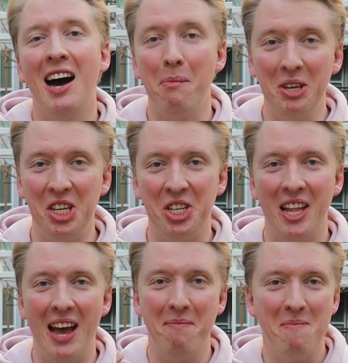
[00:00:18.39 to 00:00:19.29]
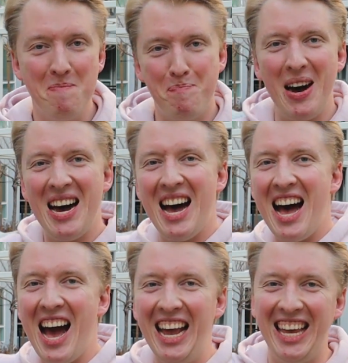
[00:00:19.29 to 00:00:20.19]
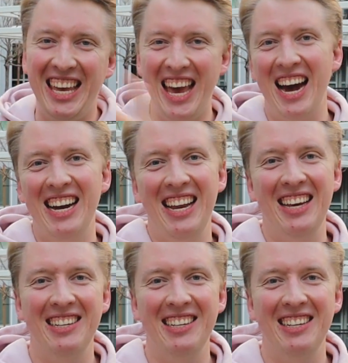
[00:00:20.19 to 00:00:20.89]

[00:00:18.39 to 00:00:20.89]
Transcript: а мы начинаем. Поехали!